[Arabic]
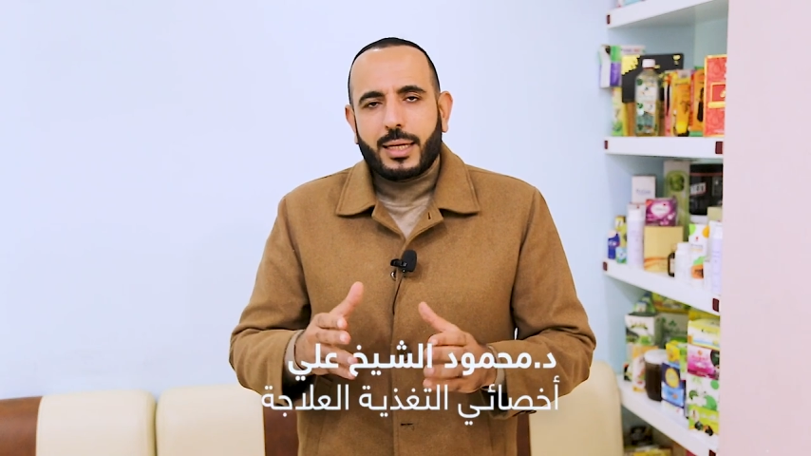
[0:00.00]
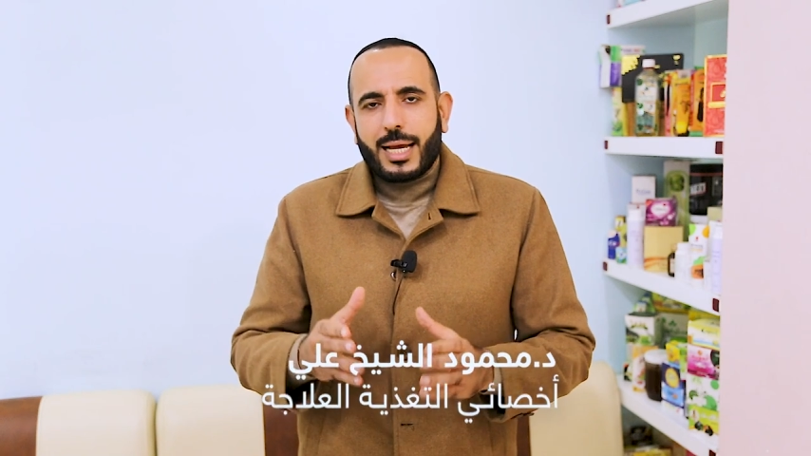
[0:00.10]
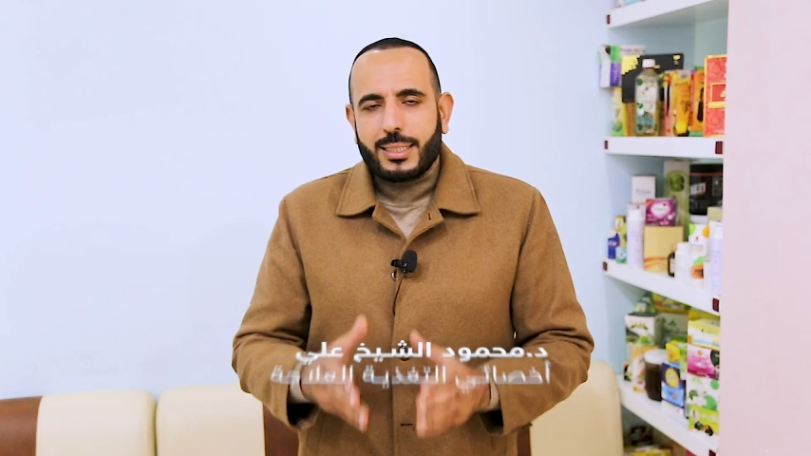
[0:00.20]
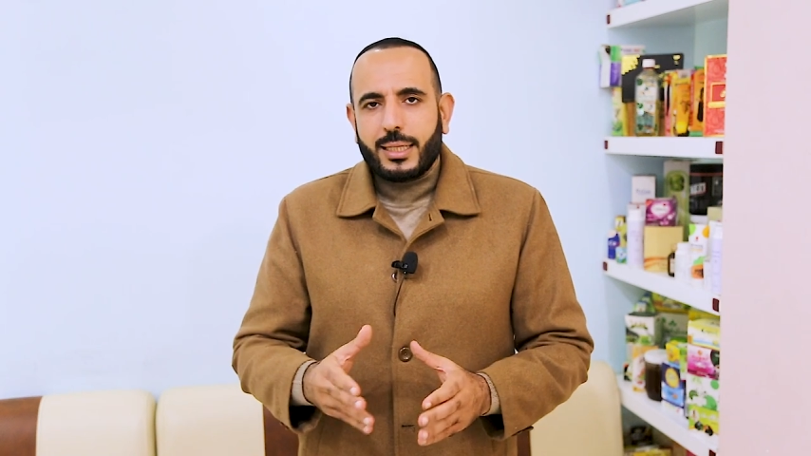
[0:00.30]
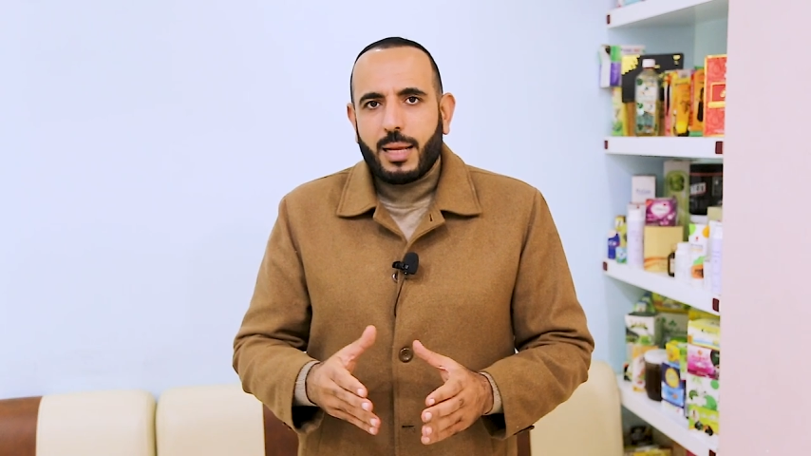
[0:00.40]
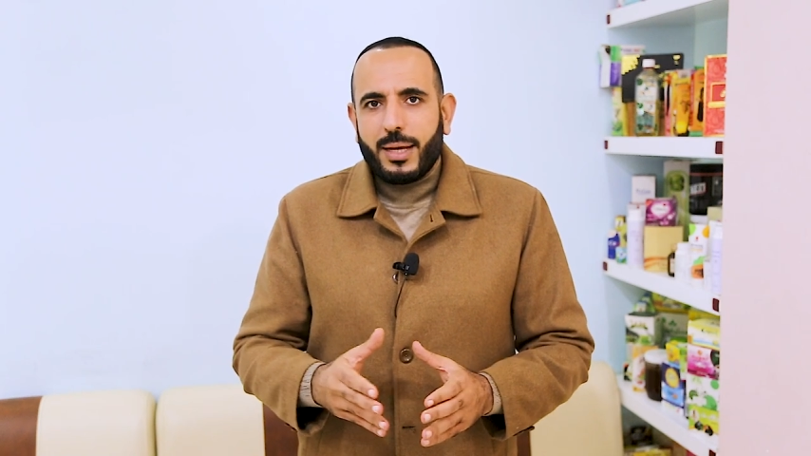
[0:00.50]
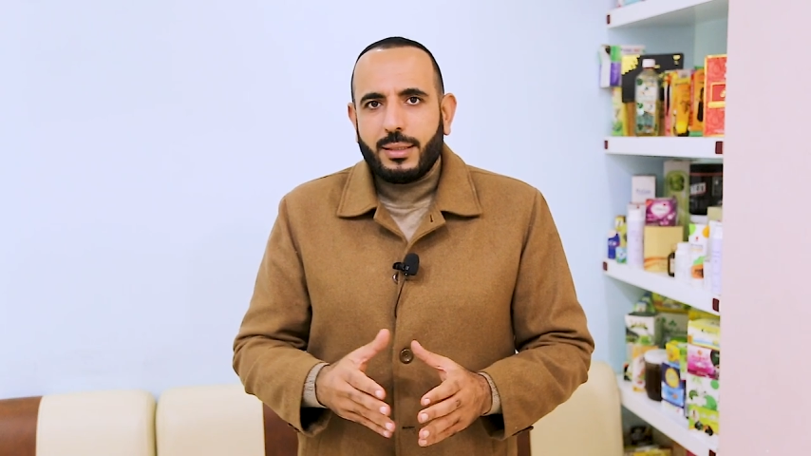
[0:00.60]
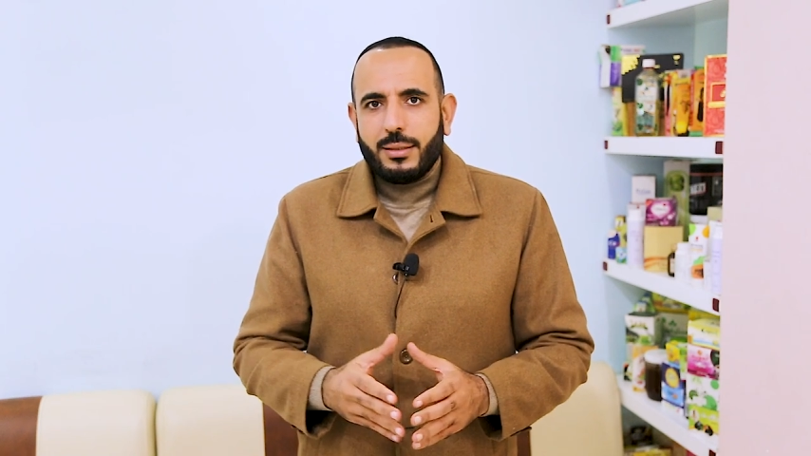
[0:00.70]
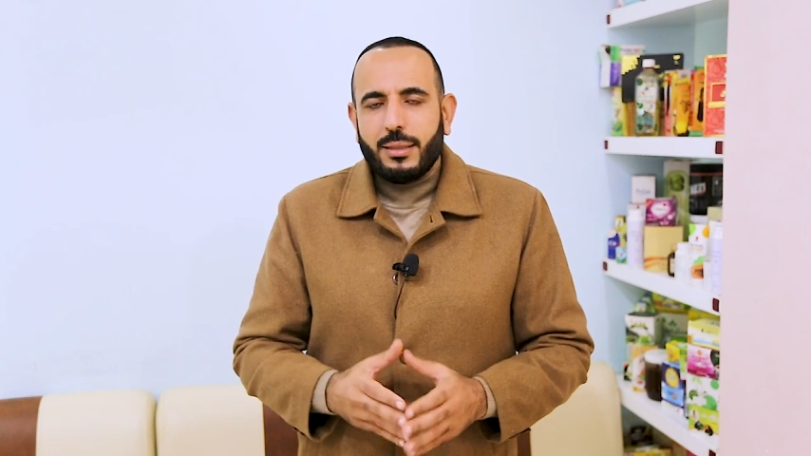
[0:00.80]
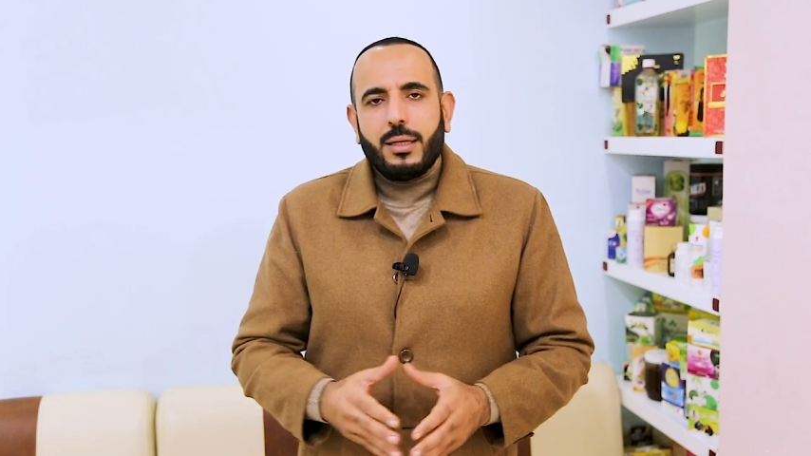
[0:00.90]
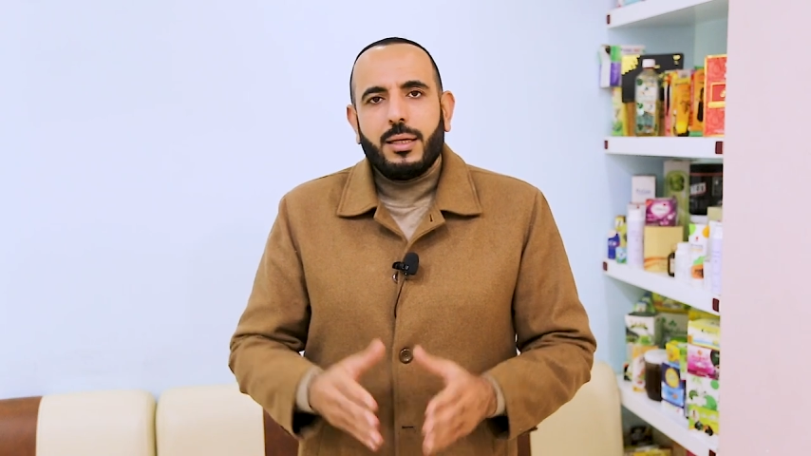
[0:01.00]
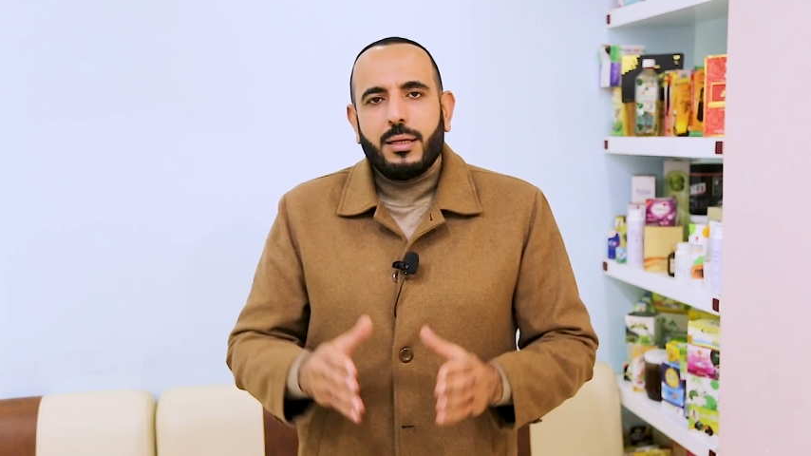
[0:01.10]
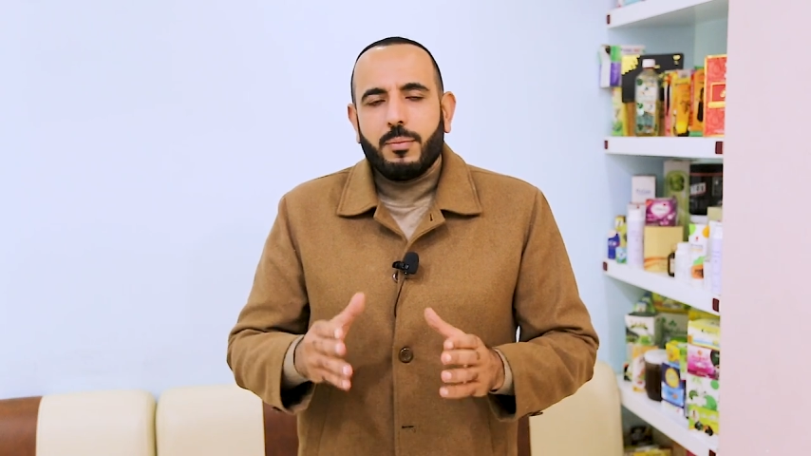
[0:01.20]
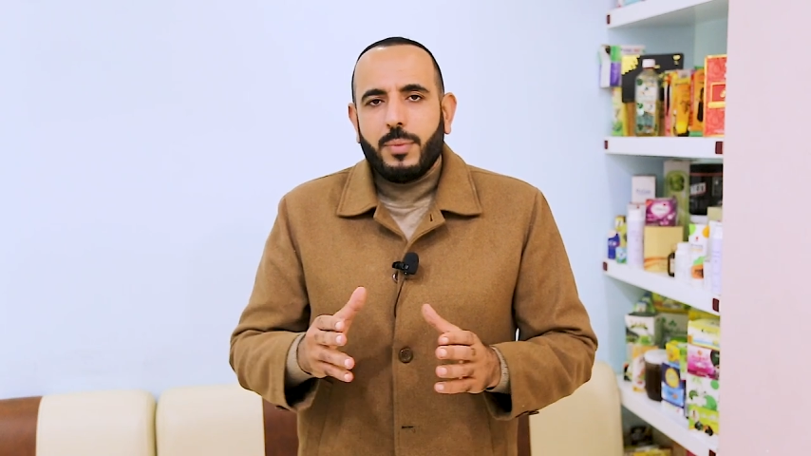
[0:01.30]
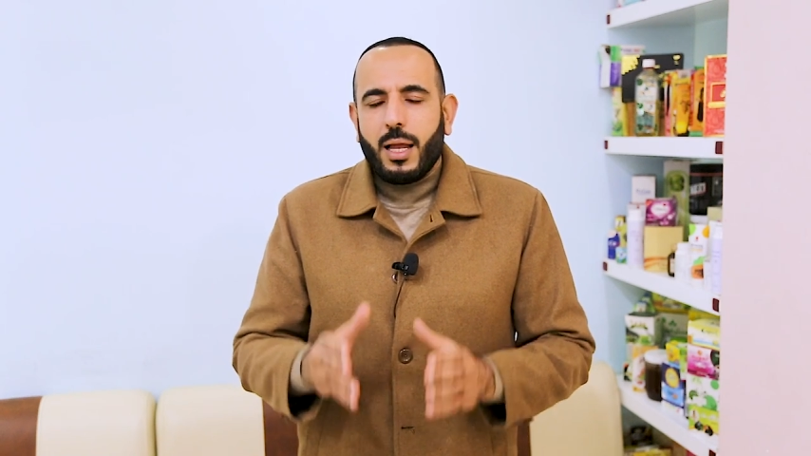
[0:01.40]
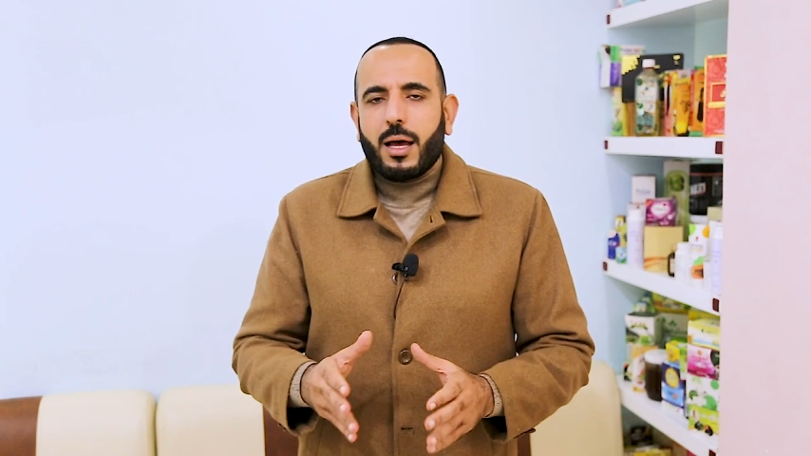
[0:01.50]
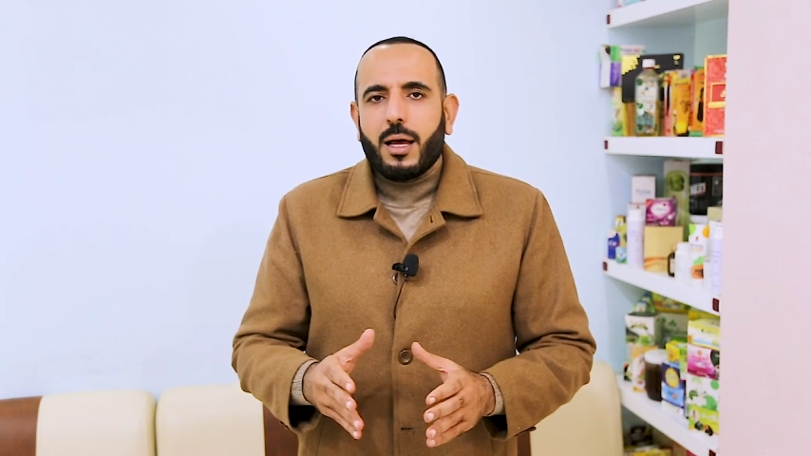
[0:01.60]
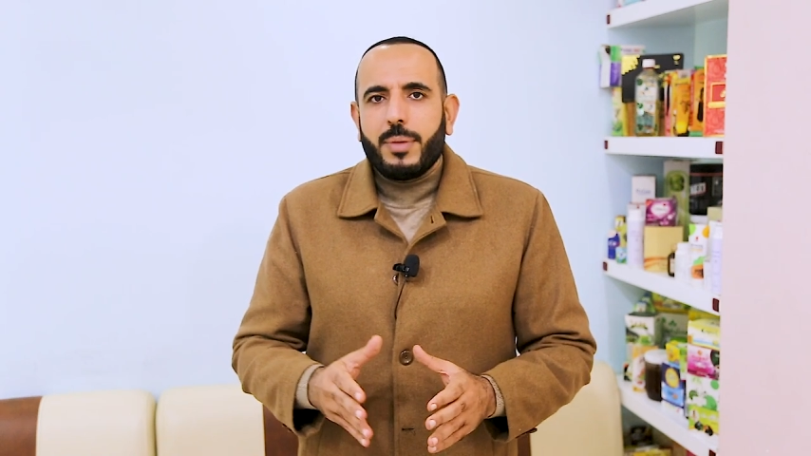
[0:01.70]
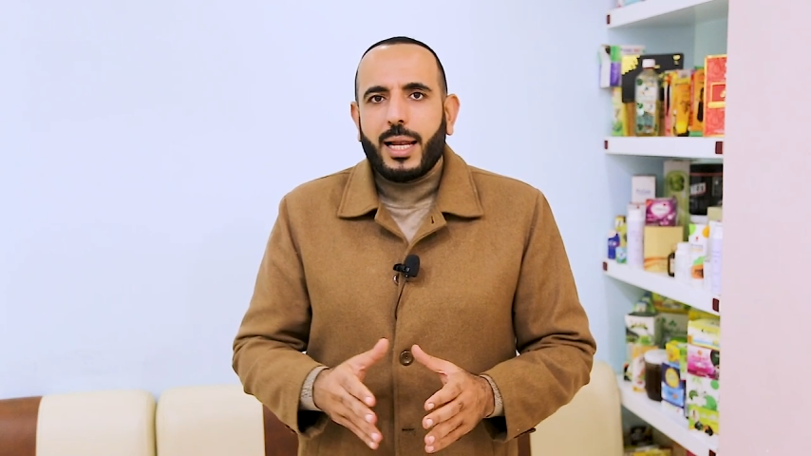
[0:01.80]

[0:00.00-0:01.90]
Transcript: كاسة لبن ملعقة